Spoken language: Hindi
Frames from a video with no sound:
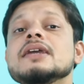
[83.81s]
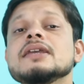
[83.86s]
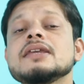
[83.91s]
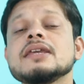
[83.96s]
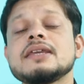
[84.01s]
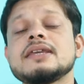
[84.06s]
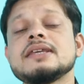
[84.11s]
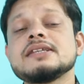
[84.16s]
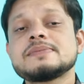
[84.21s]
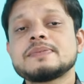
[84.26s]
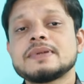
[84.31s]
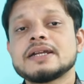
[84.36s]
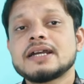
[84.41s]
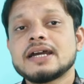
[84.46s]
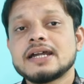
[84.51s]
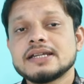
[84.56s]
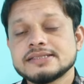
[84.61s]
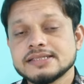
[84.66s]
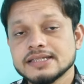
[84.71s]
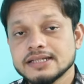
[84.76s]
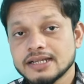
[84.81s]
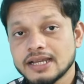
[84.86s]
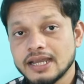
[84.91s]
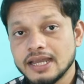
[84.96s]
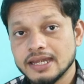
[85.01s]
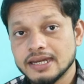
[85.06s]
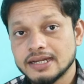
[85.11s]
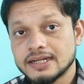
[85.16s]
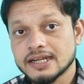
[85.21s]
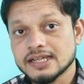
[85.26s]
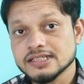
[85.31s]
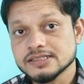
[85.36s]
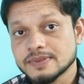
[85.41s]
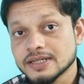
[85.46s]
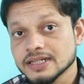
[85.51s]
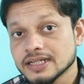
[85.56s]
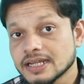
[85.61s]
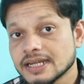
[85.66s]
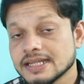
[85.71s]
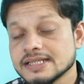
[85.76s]
कि किस प्रकार से इनका हेयर
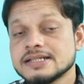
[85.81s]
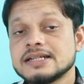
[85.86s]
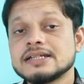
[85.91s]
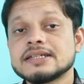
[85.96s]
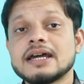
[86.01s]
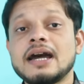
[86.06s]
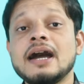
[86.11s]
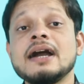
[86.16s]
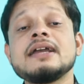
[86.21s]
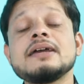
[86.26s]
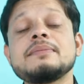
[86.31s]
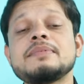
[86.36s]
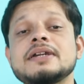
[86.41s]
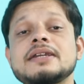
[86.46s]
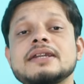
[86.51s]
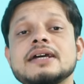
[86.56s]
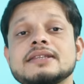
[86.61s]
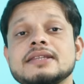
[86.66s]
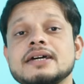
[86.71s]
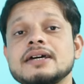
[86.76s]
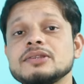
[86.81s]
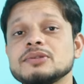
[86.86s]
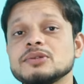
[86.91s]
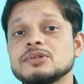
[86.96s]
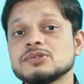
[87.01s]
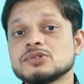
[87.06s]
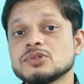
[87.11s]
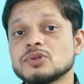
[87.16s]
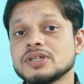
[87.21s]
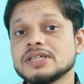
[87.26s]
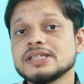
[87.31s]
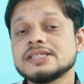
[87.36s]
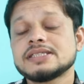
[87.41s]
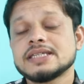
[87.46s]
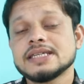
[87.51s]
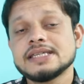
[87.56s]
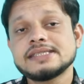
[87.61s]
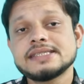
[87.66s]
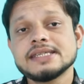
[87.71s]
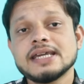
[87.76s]
ट्रांसप्लांट का रिजल्ट आगे बढ़ रहा था तो जो कि
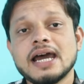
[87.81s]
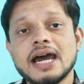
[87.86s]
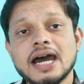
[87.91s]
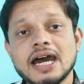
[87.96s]
छः से